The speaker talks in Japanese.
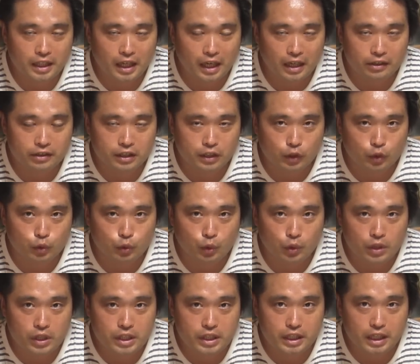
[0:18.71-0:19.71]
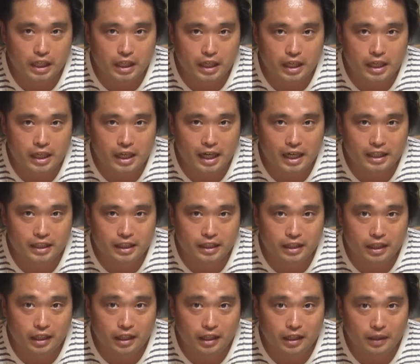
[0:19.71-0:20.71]
てないんですけど、土日だけ開いて
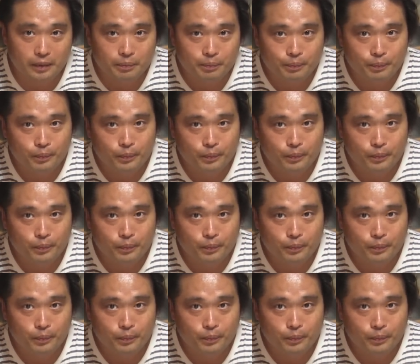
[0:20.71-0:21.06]
て、